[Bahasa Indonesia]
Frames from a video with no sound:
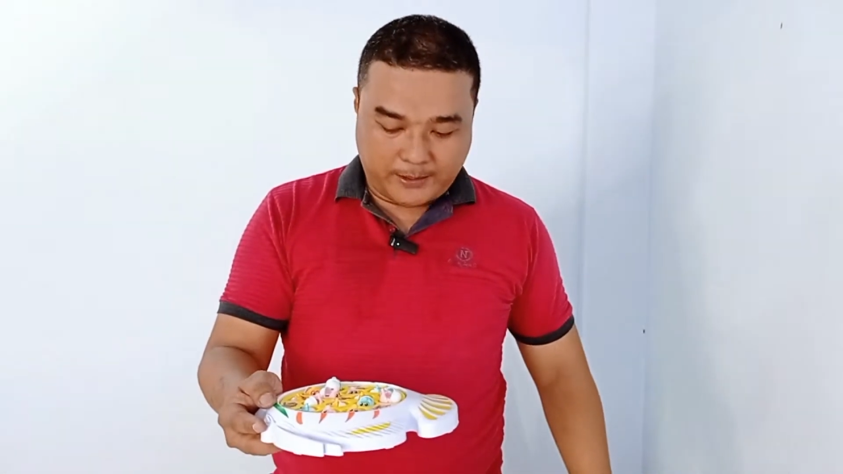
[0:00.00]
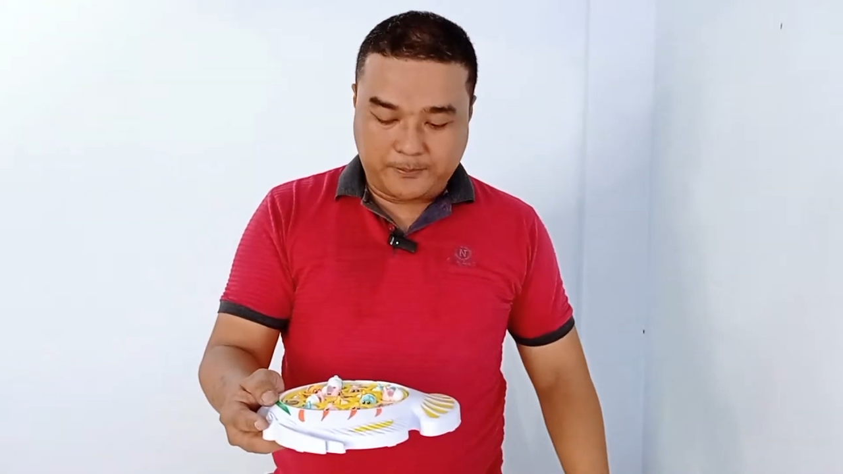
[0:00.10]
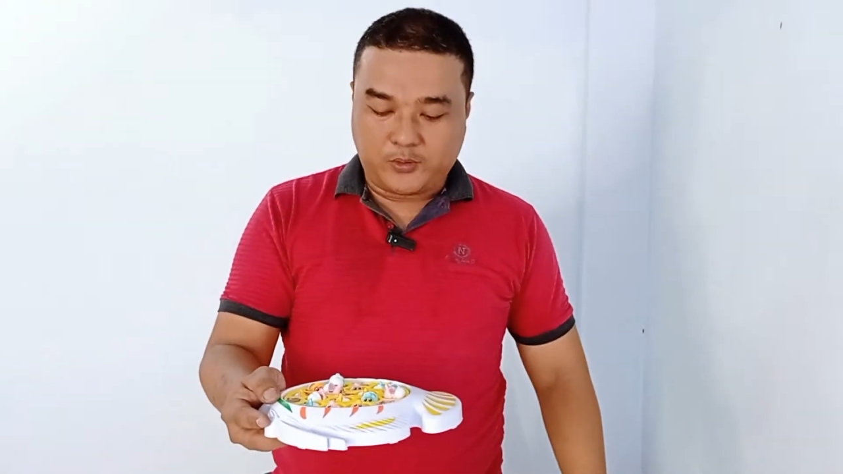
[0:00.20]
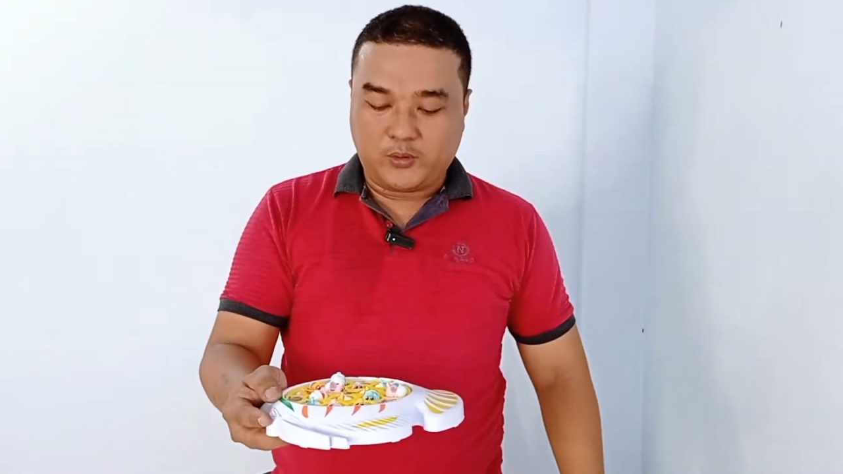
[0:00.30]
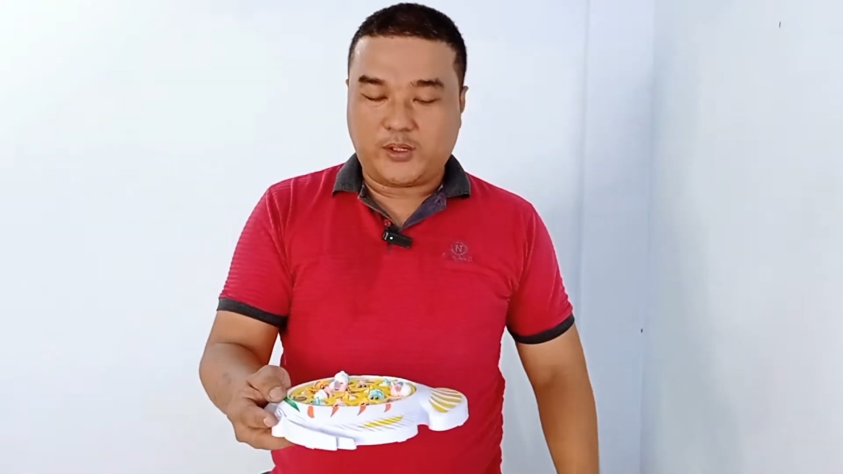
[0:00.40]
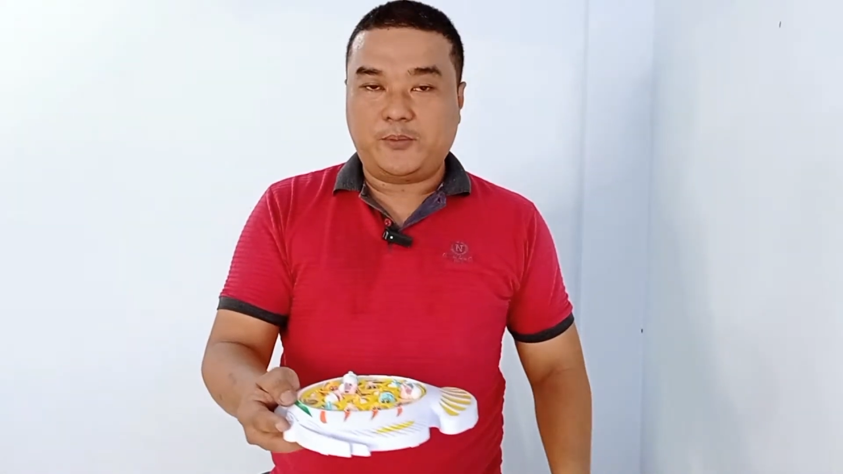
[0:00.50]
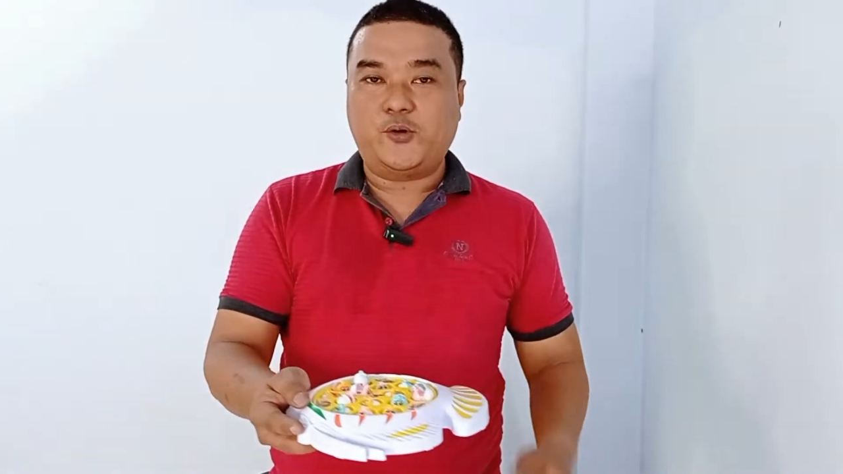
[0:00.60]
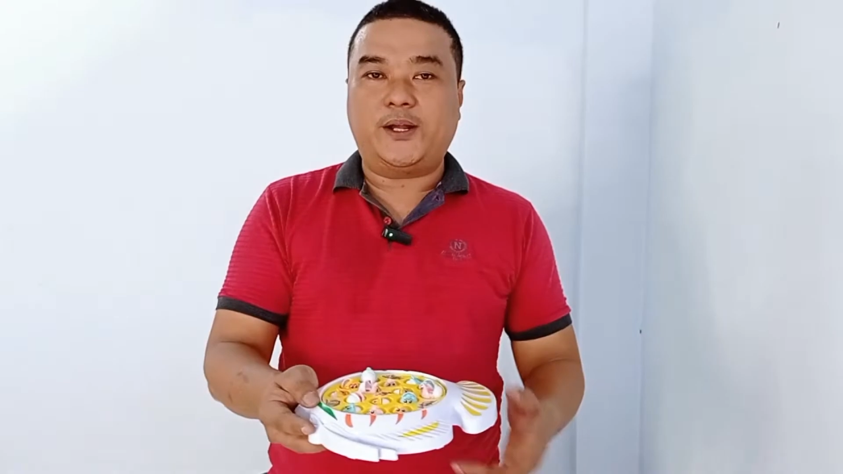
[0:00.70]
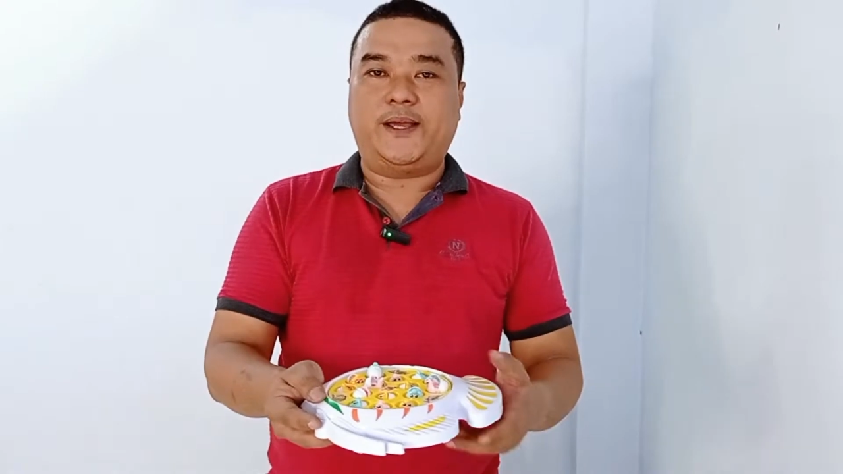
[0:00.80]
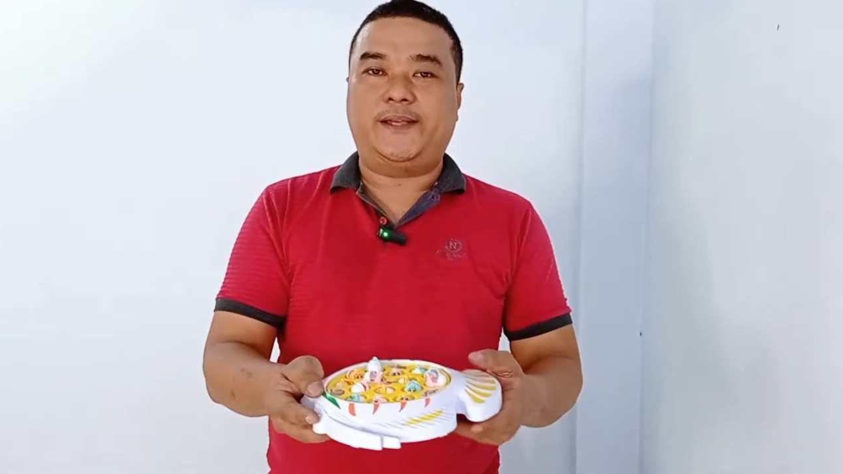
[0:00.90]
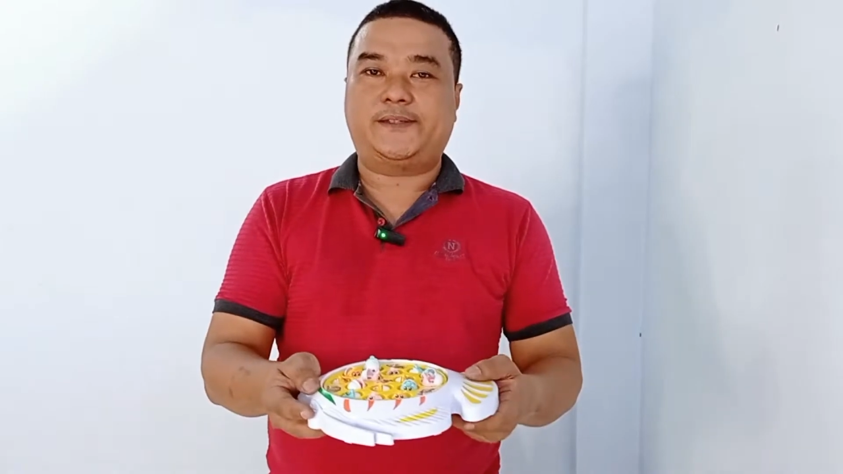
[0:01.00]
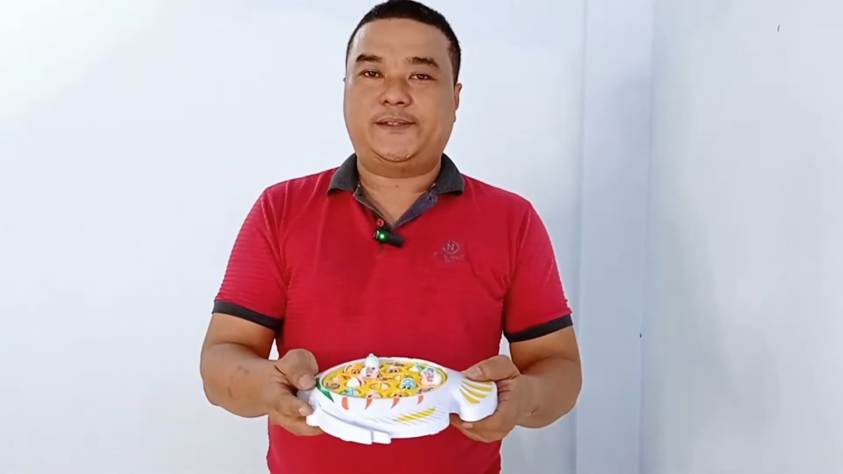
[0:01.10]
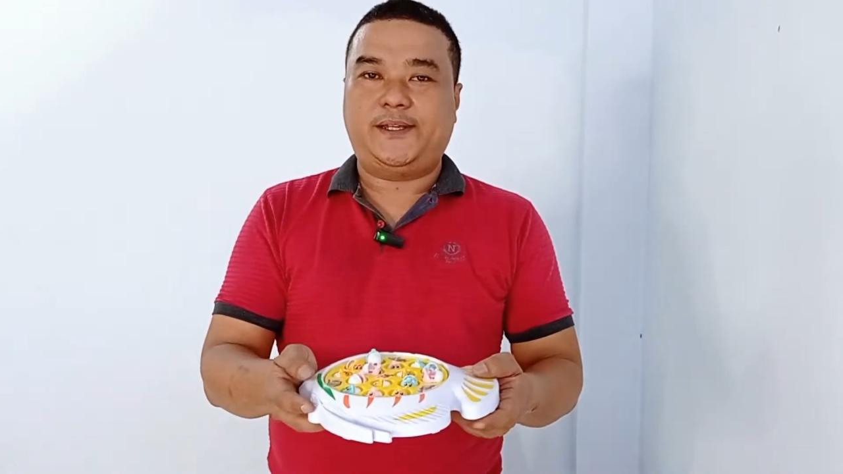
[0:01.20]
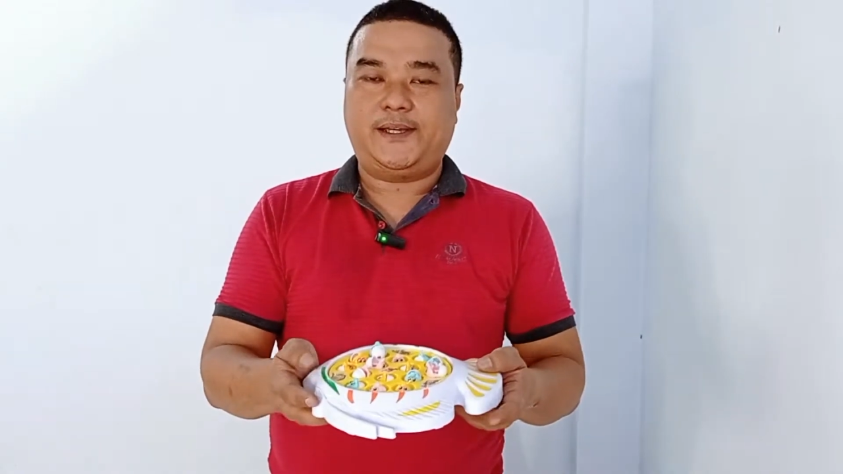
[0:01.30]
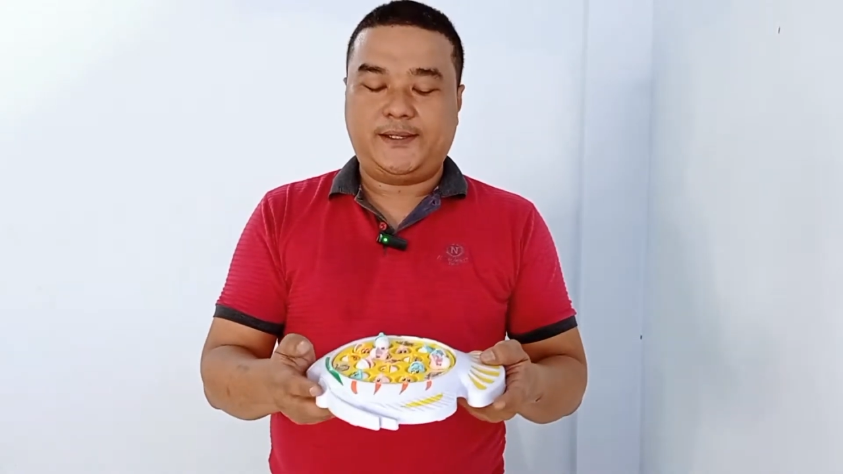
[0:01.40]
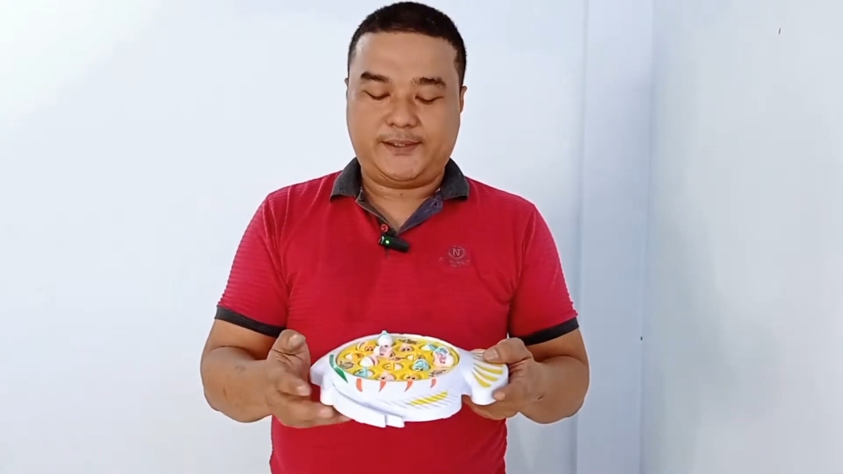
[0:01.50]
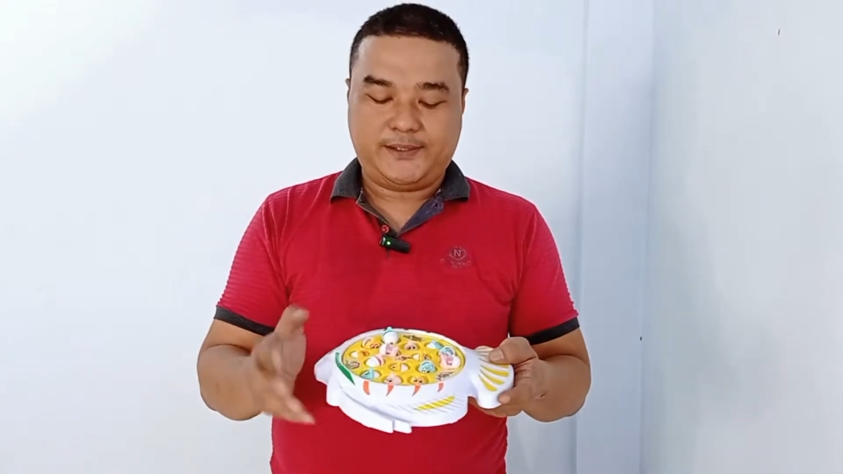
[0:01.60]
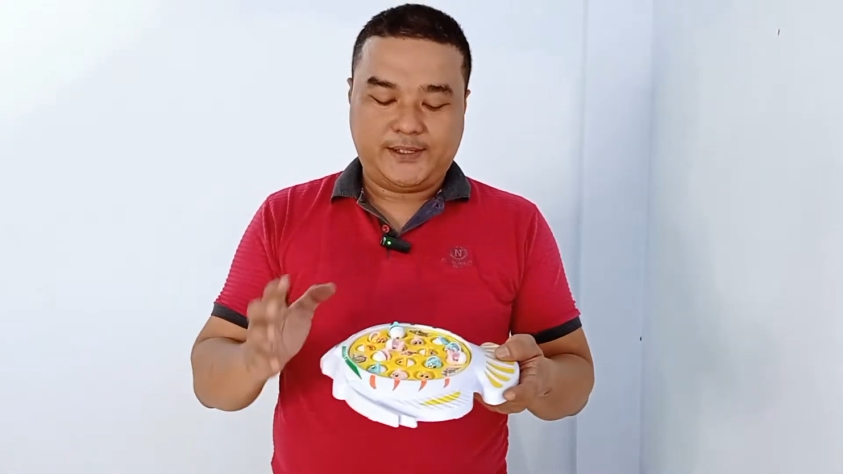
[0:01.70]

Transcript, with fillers: 60 ribuan guys ya